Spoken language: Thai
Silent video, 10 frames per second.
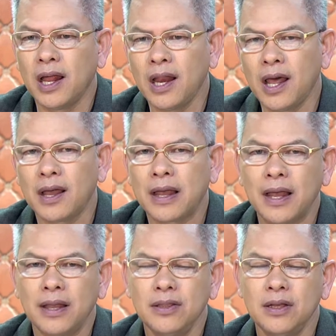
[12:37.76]
ราคะ
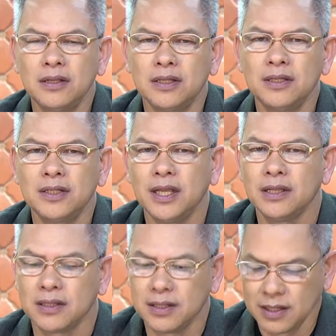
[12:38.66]
เยอะจริ
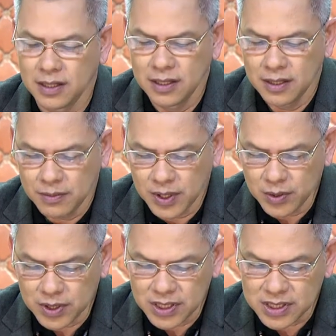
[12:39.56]
งๆมนุ
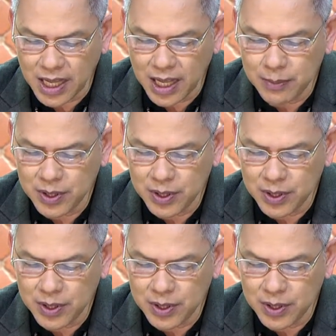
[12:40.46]
ษย์ที่สาม